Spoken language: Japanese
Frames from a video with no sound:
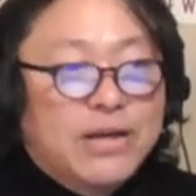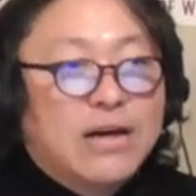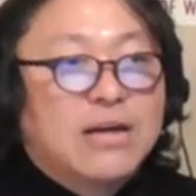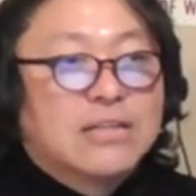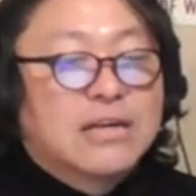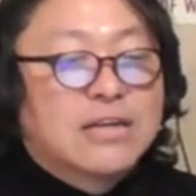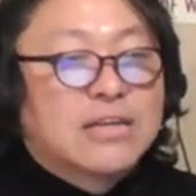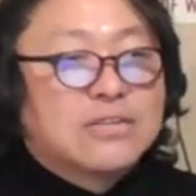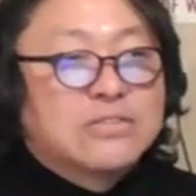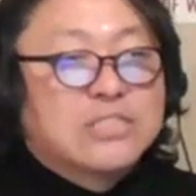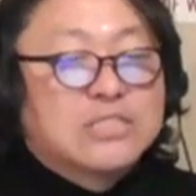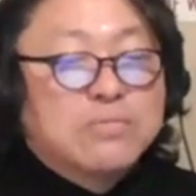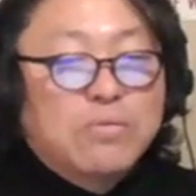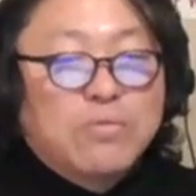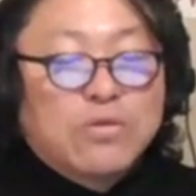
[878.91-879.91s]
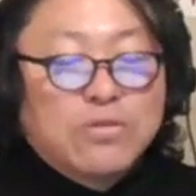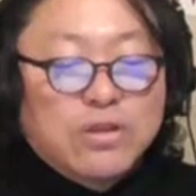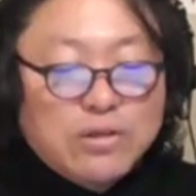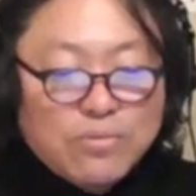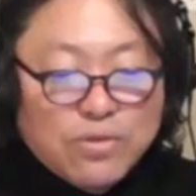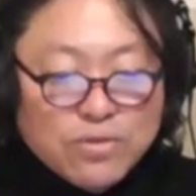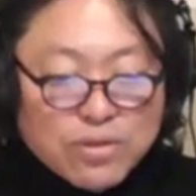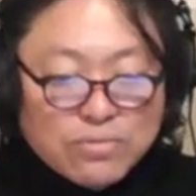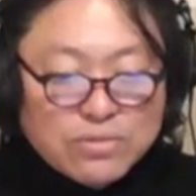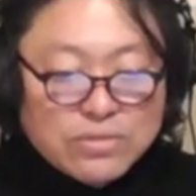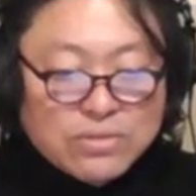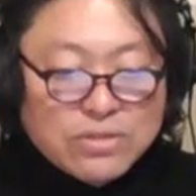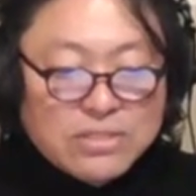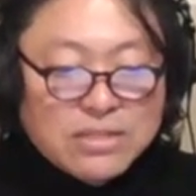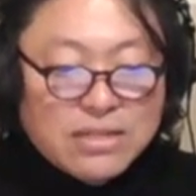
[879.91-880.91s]
はい、だ菊池桃子の妹
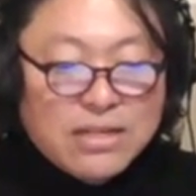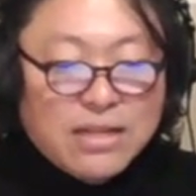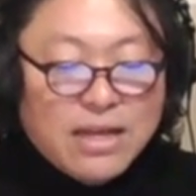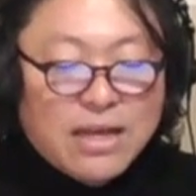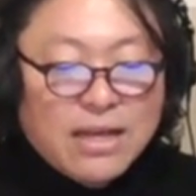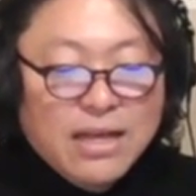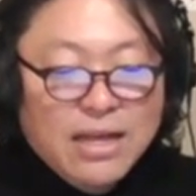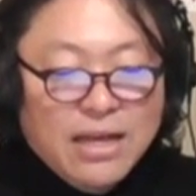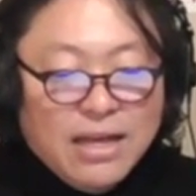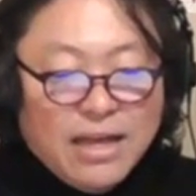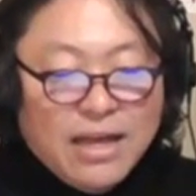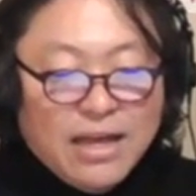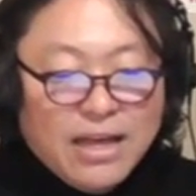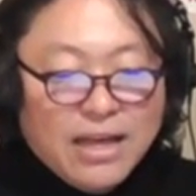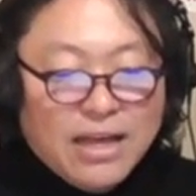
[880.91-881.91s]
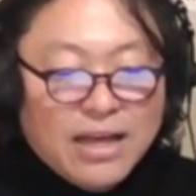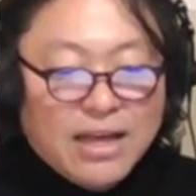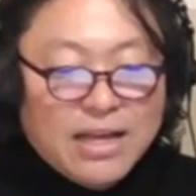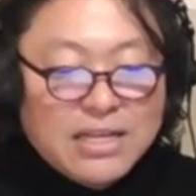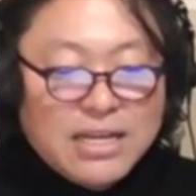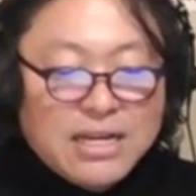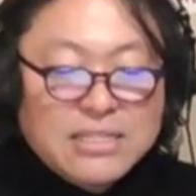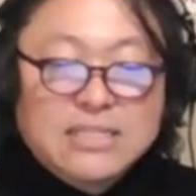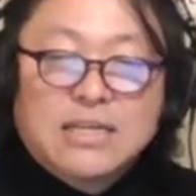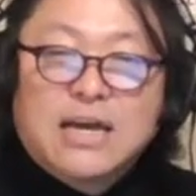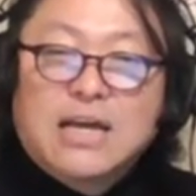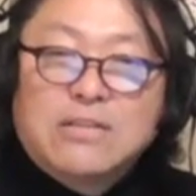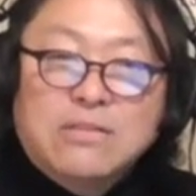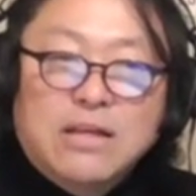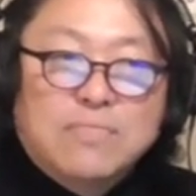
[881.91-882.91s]
分として出て、えー、癒し
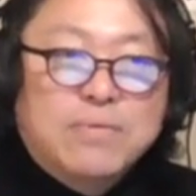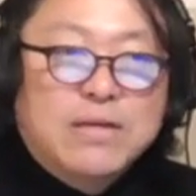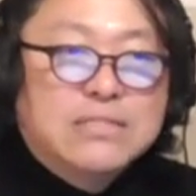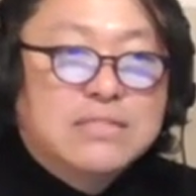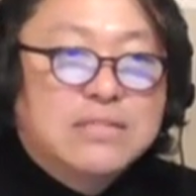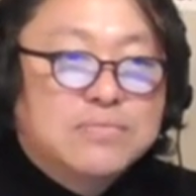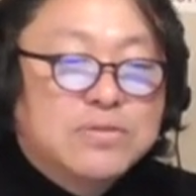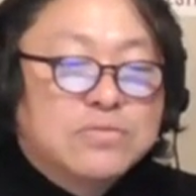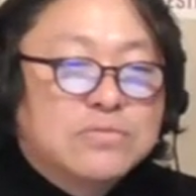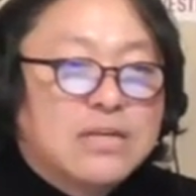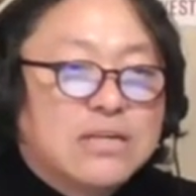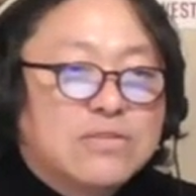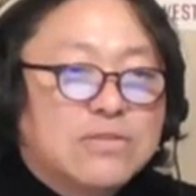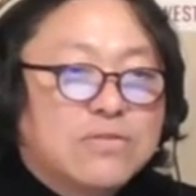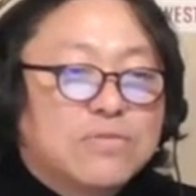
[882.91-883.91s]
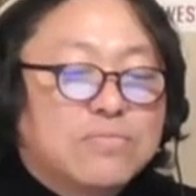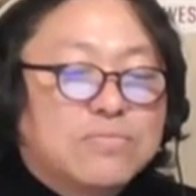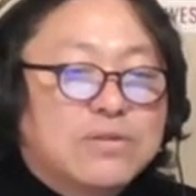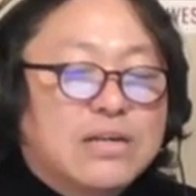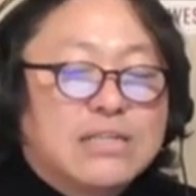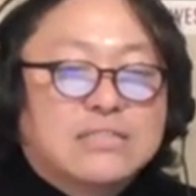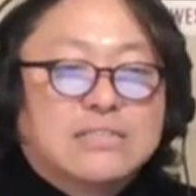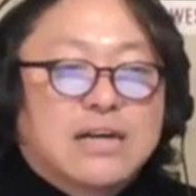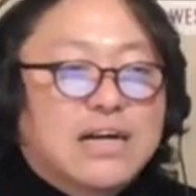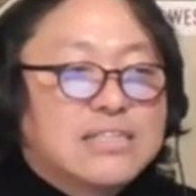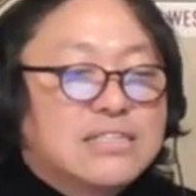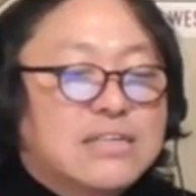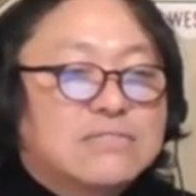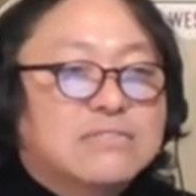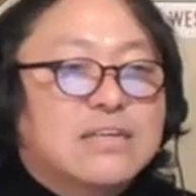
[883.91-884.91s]
系のね、別にの歌のレッスンなんか
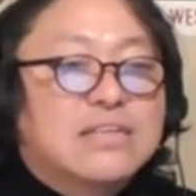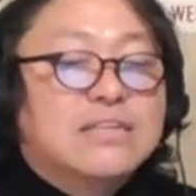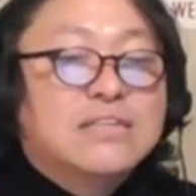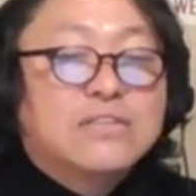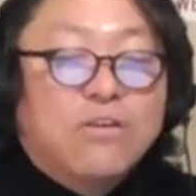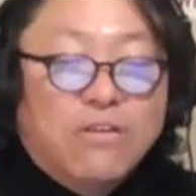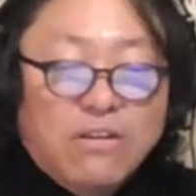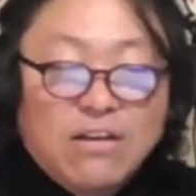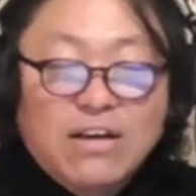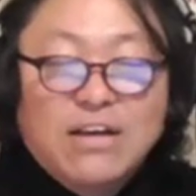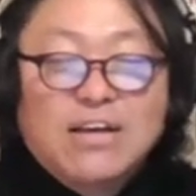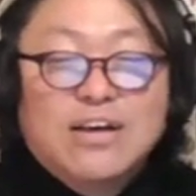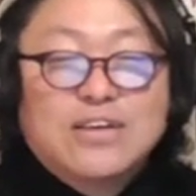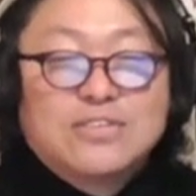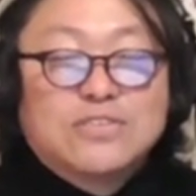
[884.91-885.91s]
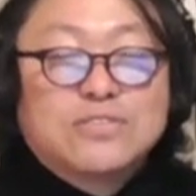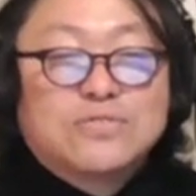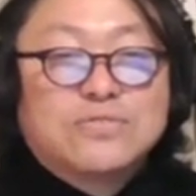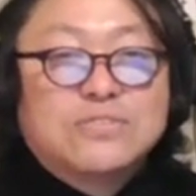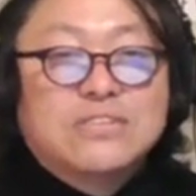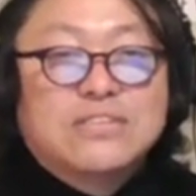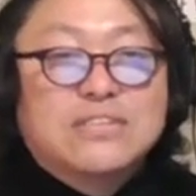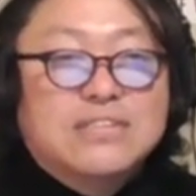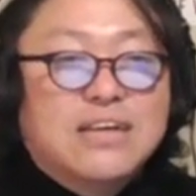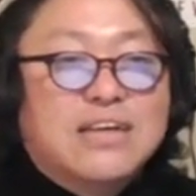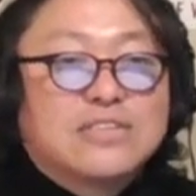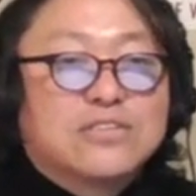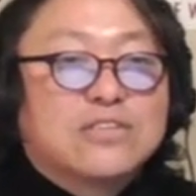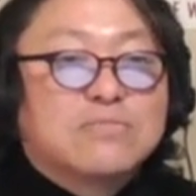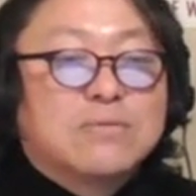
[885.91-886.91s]
しなくていいと。その雰囲気
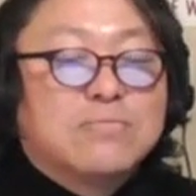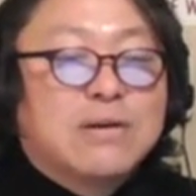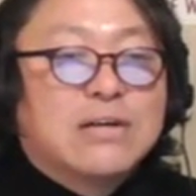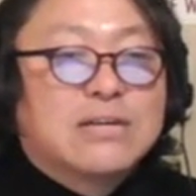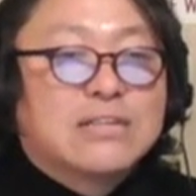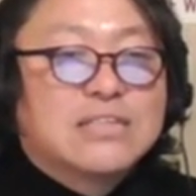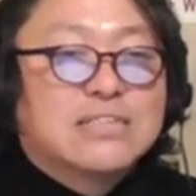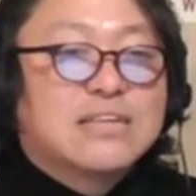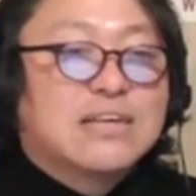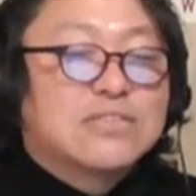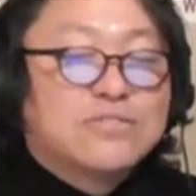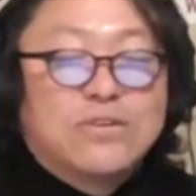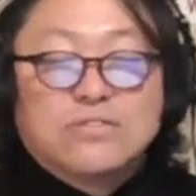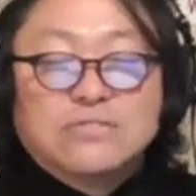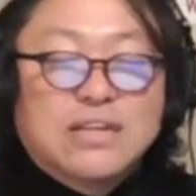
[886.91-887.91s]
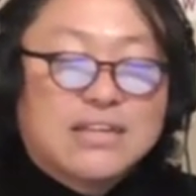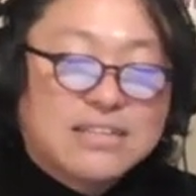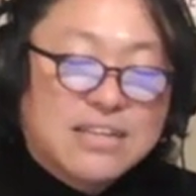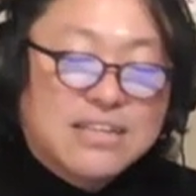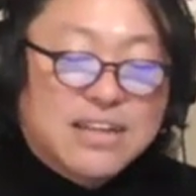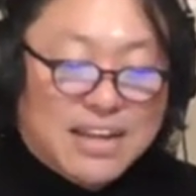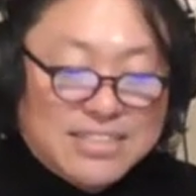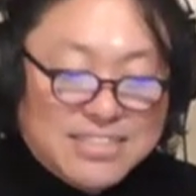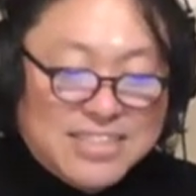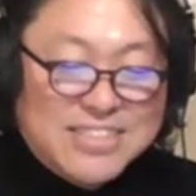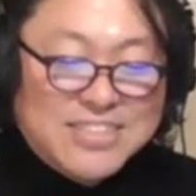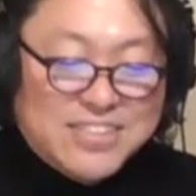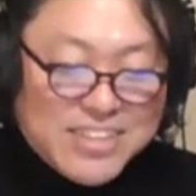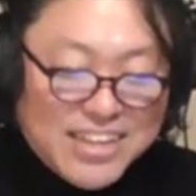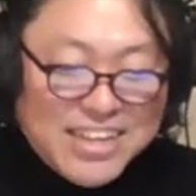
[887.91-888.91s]
でそのままささやくように歌ってって感じで
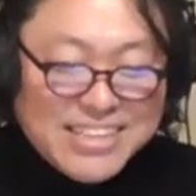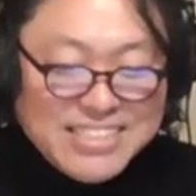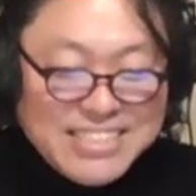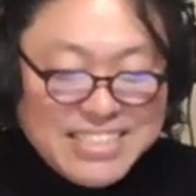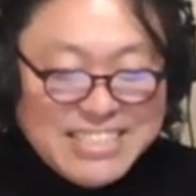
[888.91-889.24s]
すよね。